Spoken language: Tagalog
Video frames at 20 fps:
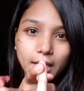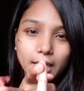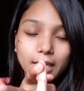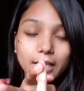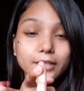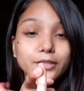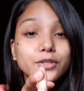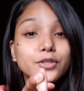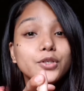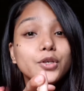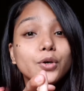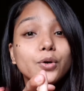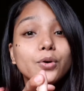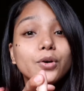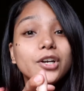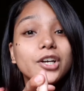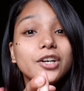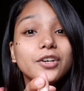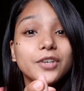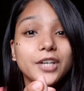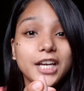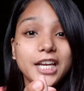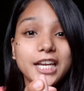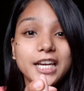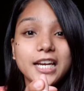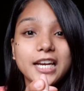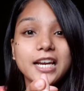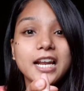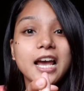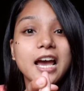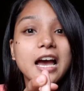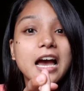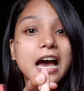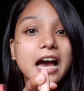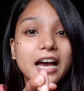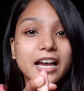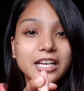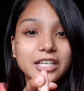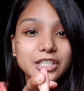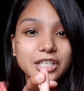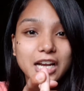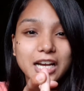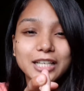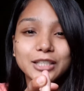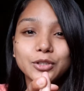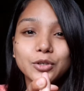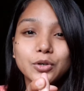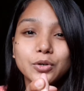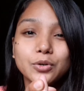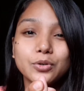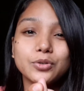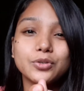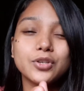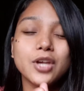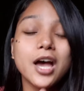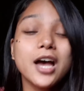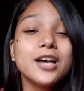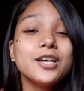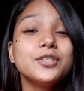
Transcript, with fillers: is yung green eyeshadows.